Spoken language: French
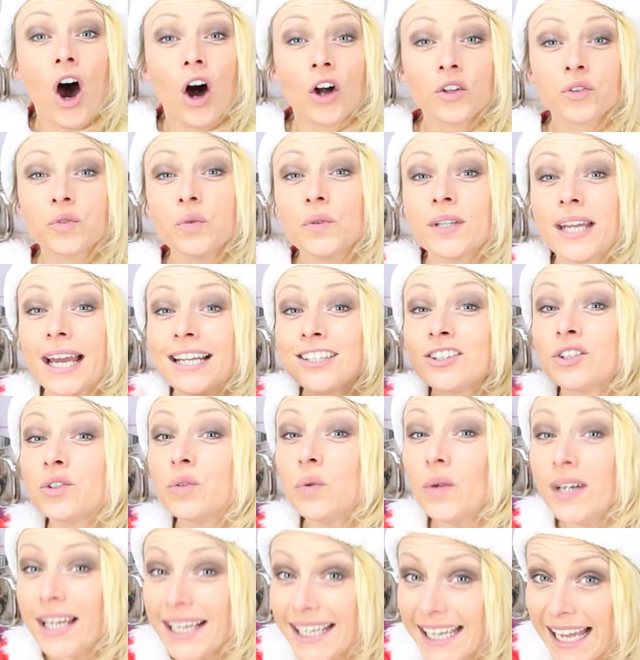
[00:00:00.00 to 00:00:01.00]
En tout cas,
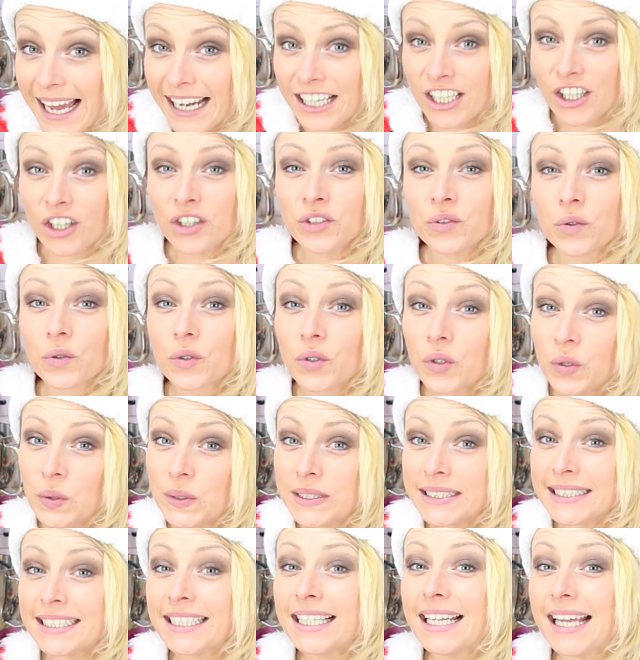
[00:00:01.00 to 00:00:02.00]
tous les gagnants, donc
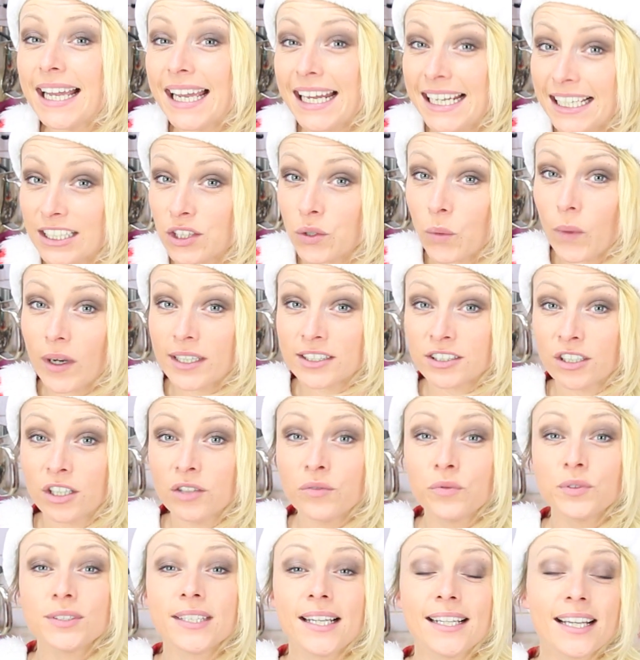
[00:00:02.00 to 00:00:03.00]
Lucille et les trois
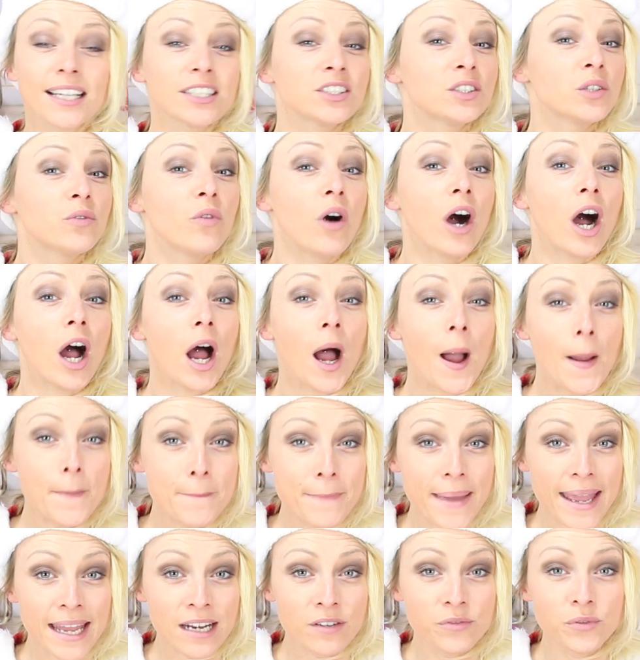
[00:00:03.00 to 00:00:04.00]
autres, vous allez recevoir un
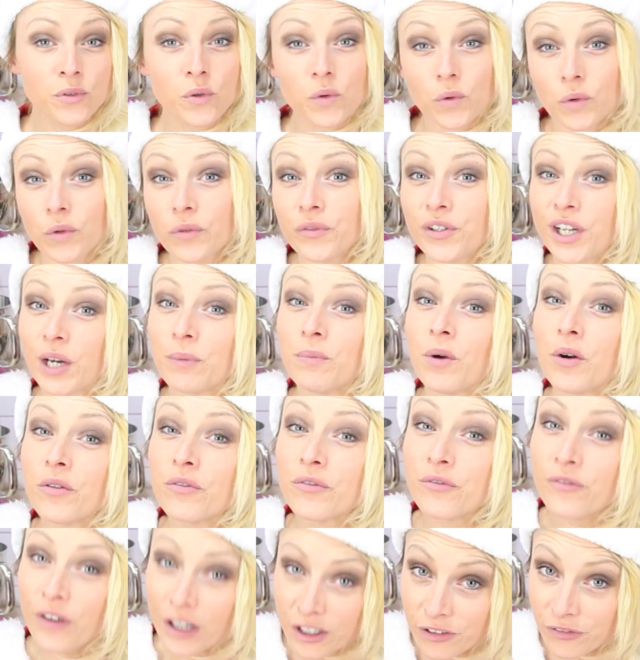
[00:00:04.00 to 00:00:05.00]
mail vous confirmant
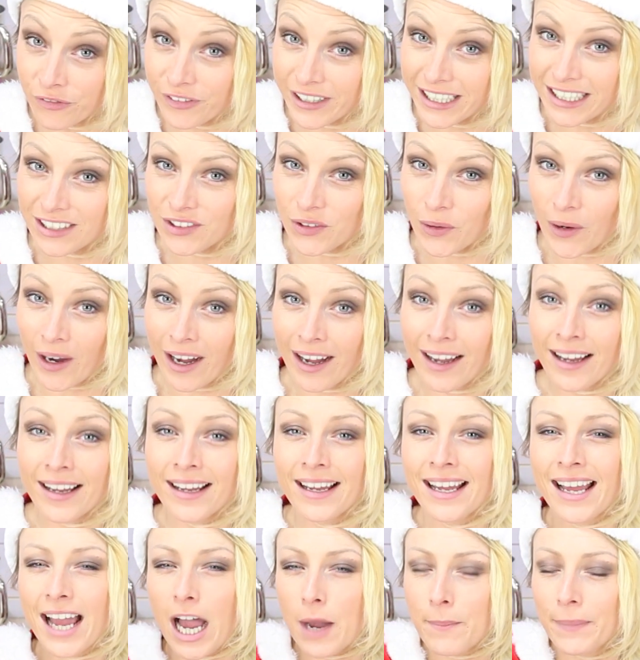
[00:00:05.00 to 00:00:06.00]
votre victoire.
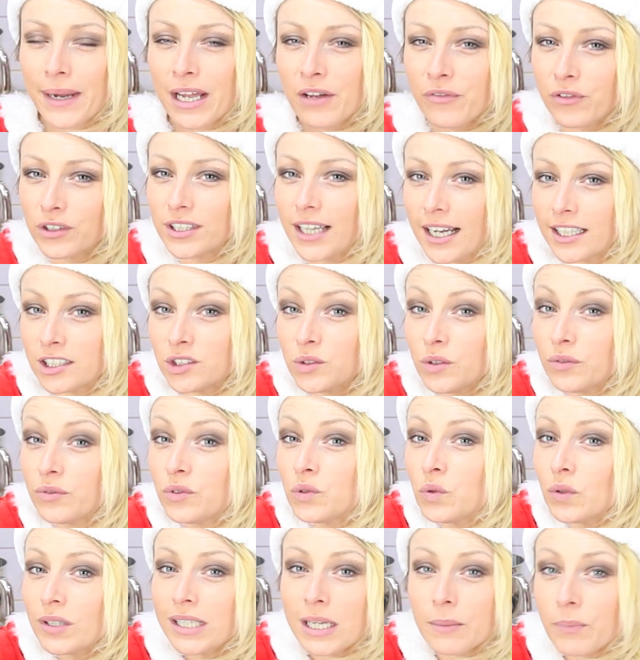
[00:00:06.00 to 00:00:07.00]
Après, il faudra
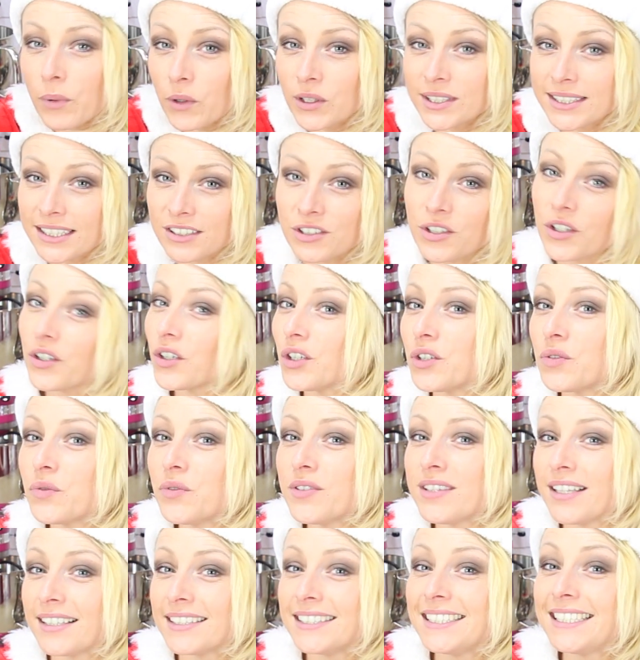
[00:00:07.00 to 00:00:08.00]
suivre toutes les procédures que je
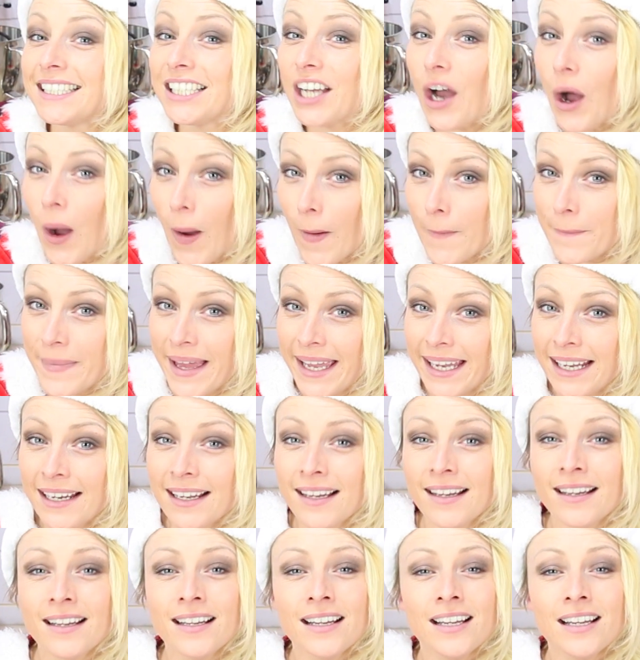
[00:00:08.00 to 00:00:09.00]
vous indique en mail.